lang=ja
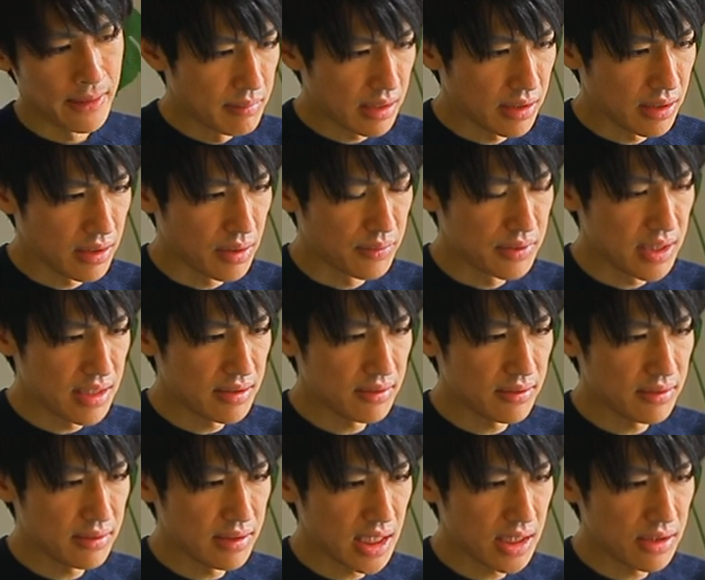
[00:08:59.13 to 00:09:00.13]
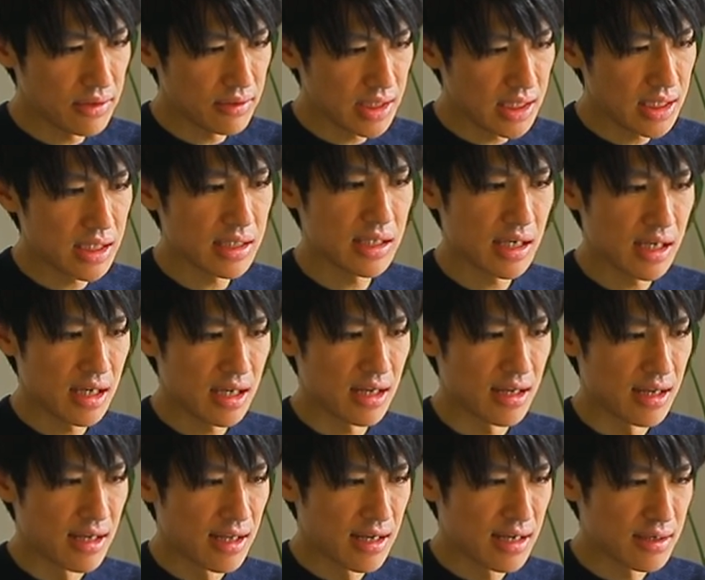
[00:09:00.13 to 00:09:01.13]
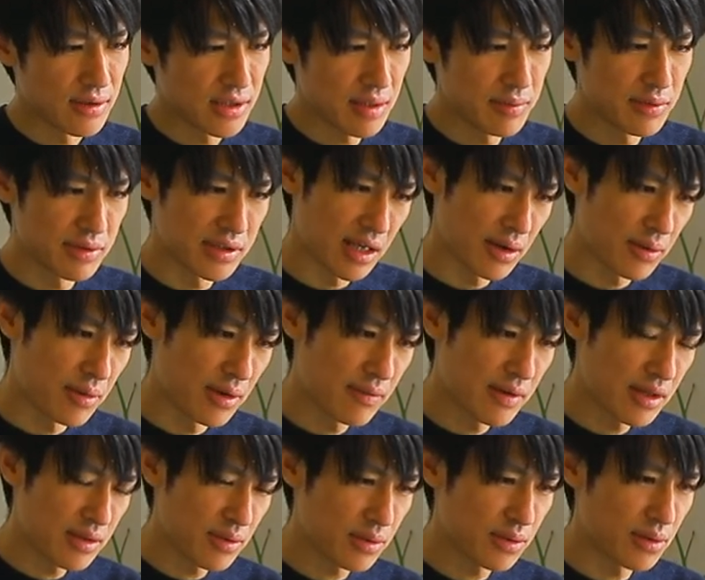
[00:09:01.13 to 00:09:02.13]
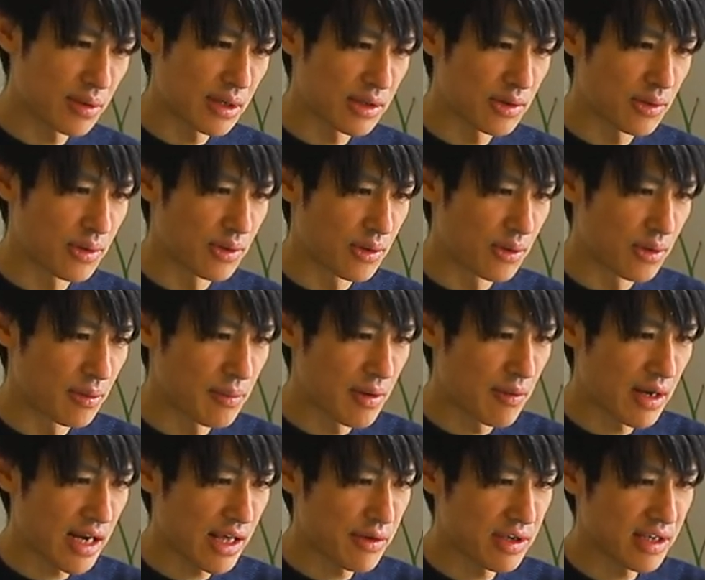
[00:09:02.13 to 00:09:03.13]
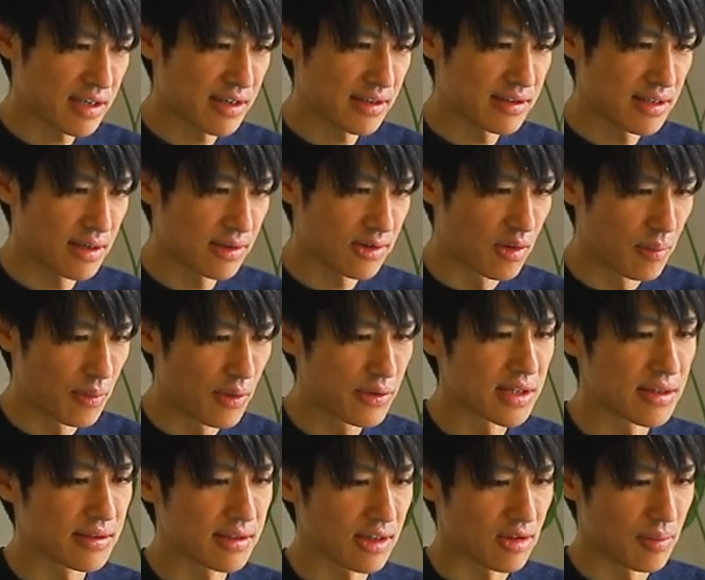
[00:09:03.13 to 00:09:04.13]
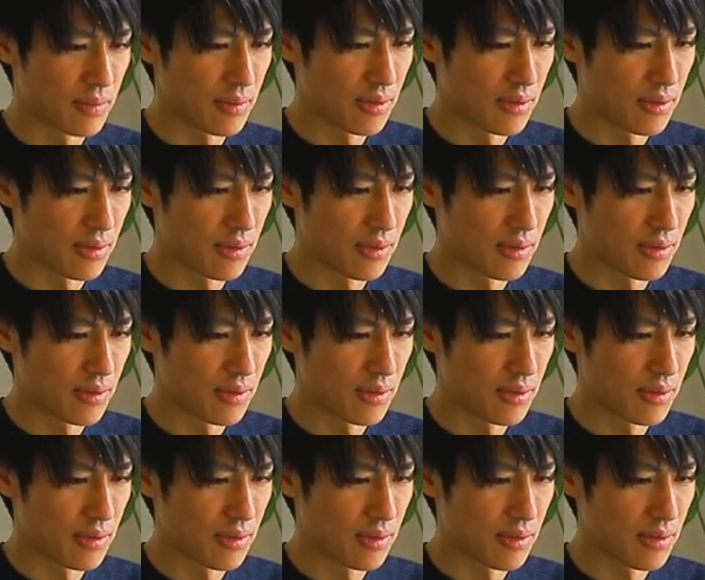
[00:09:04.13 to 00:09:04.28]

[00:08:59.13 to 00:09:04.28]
拒絶っていう言い方が、多分ね、これはちょっと笑いを聞かせてると思うんですけど